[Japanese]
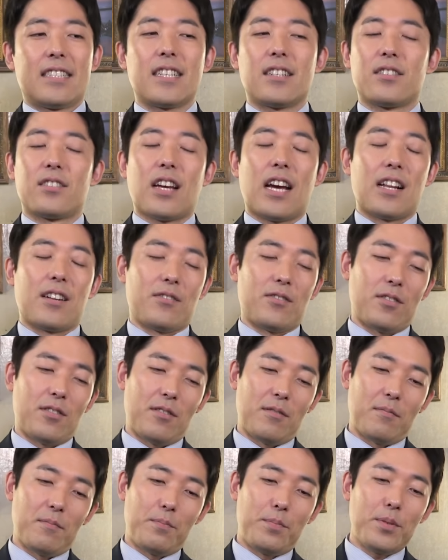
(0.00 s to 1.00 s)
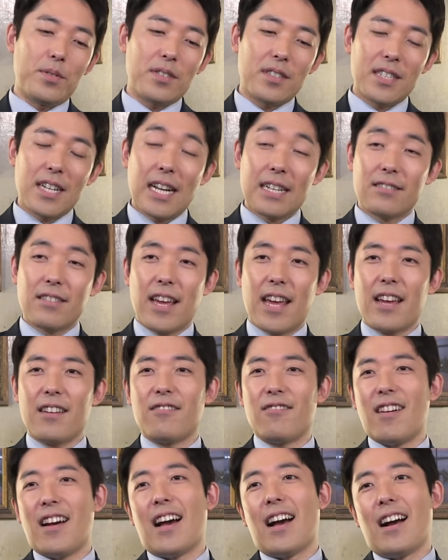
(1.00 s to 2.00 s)
違うんですよあの文学
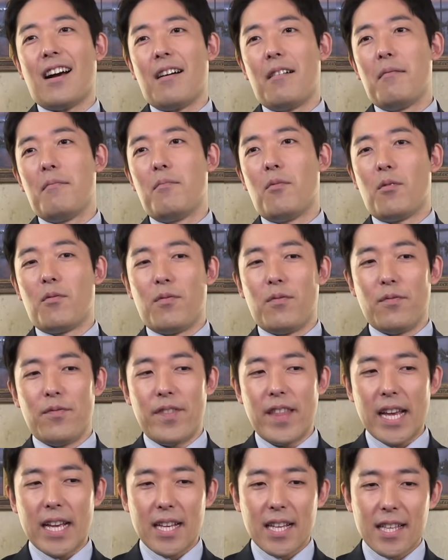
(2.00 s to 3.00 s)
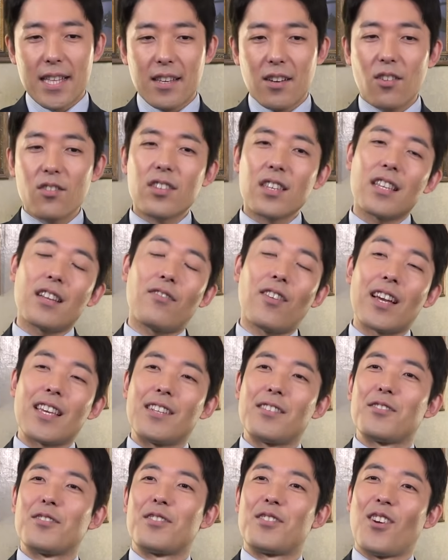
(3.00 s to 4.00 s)
編はもう熱狂的な
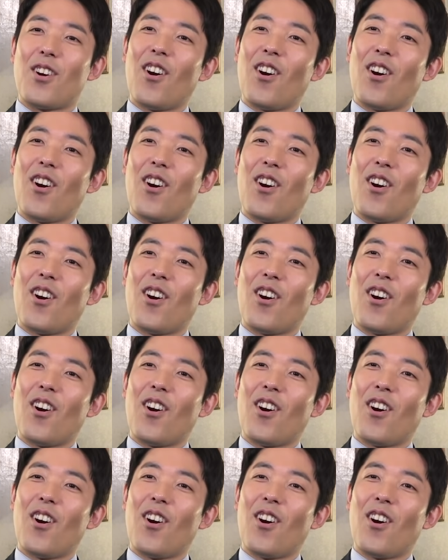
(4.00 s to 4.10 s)
ファンいるんで